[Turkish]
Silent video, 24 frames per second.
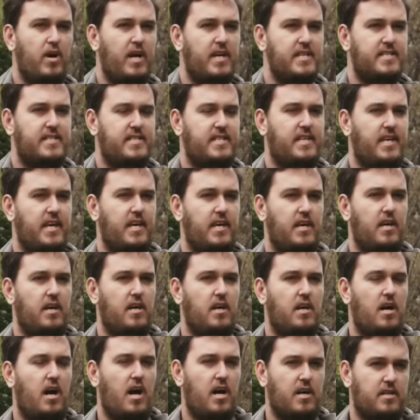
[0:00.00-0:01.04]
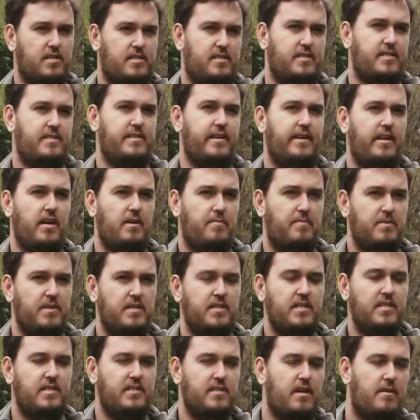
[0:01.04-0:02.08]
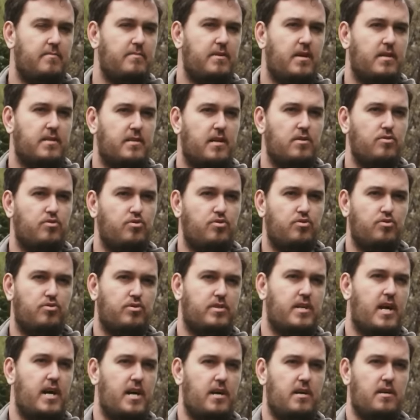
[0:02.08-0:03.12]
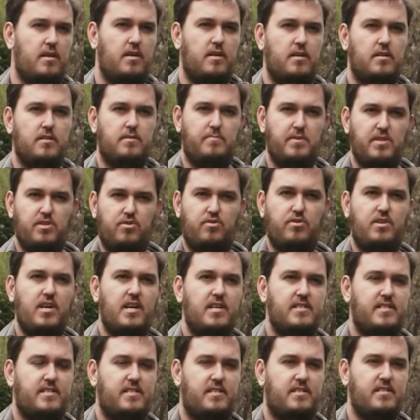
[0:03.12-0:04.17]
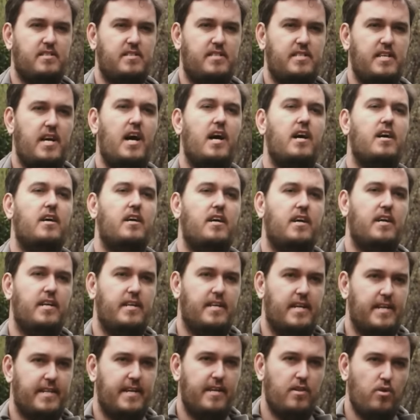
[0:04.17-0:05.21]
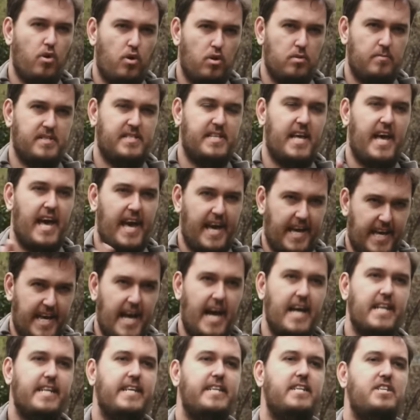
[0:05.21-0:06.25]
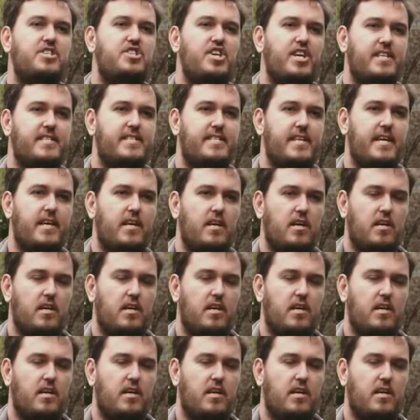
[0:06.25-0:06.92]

eski haksız yere yapılan idamlardan tutun da bir dünya sıkıntıya neden olması engellenecekse